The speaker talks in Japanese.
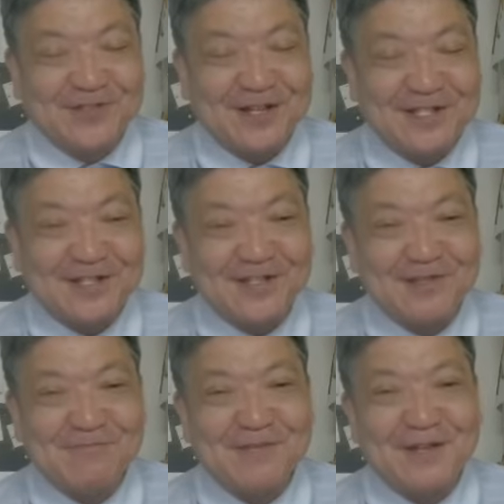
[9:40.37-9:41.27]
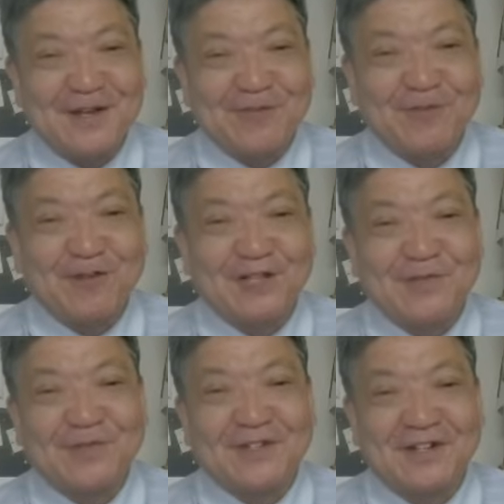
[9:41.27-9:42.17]
そんなんしたら人民元が崩壊
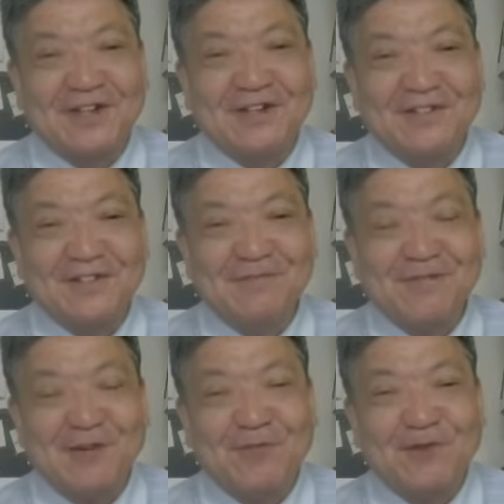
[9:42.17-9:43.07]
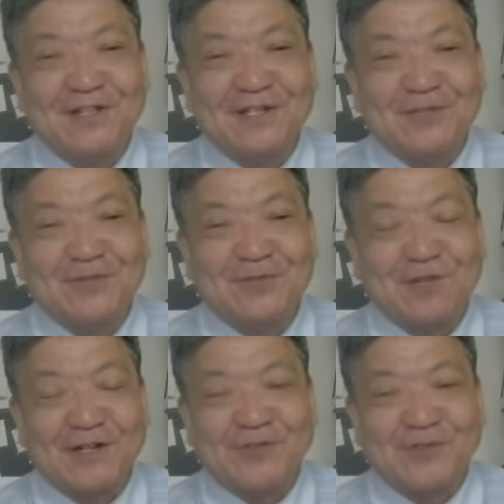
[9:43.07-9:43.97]
しますから、人民元崩壊したら中
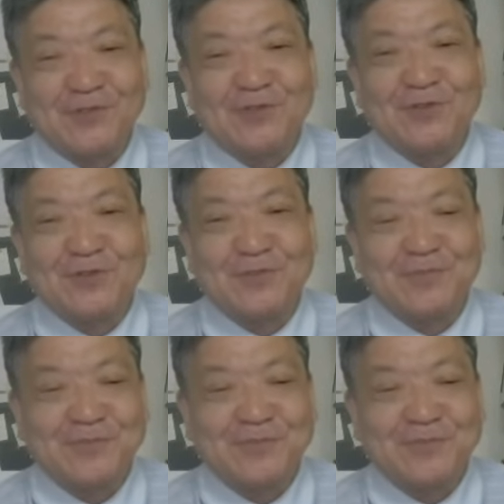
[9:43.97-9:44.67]
国崩壊すると一緒でしょ。